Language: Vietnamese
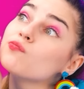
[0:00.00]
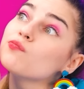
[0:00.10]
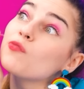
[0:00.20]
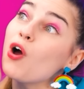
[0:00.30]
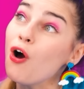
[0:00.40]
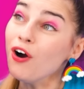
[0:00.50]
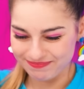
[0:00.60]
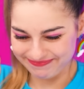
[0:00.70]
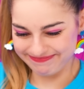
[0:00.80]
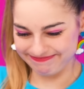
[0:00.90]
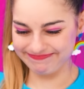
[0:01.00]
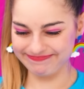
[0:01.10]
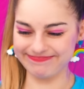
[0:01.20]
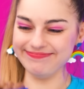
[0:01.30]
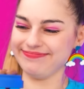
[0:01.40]
bây giờ nhỉ?
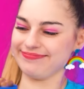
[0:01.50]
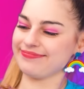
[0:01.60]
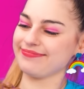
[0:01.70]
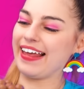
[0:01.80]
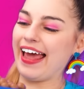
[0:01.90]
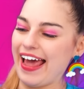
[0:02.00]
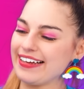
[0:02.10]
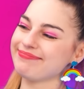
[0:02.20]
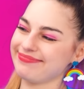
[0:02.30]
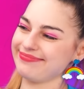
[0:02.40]
Tớ biết rồi